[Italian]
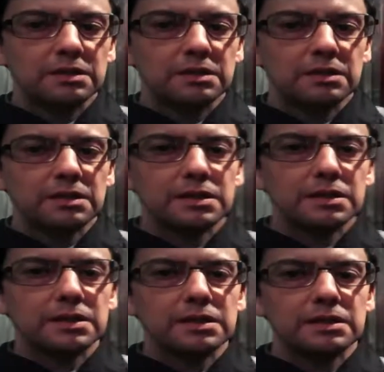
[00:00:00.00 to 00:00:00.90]

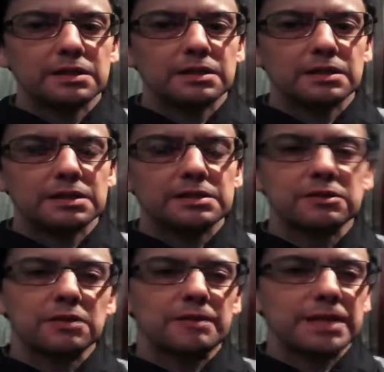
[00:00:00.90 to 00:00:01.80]
e ne sento
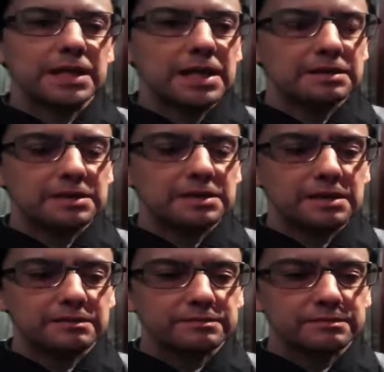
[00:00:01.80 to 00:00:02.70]
la mancanza
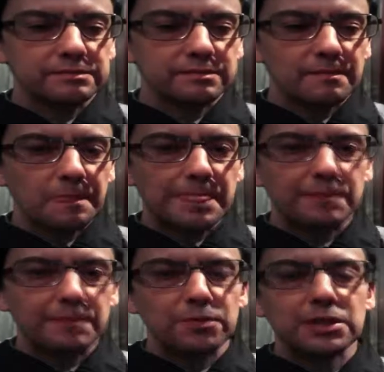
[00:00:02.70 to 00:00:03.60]

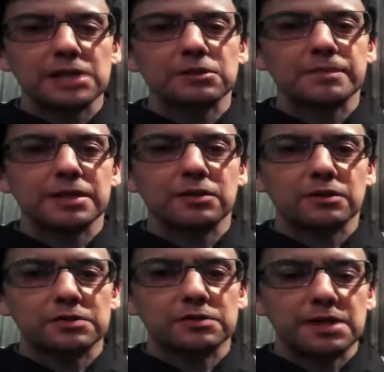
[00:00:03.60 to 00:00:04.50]
più che altro per
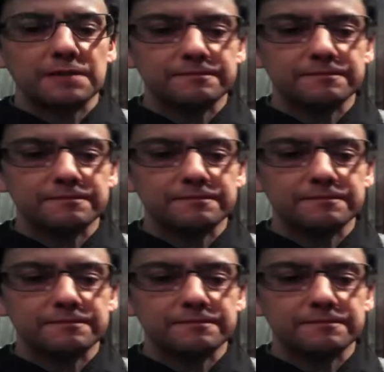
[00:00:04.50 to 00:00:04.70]
crozza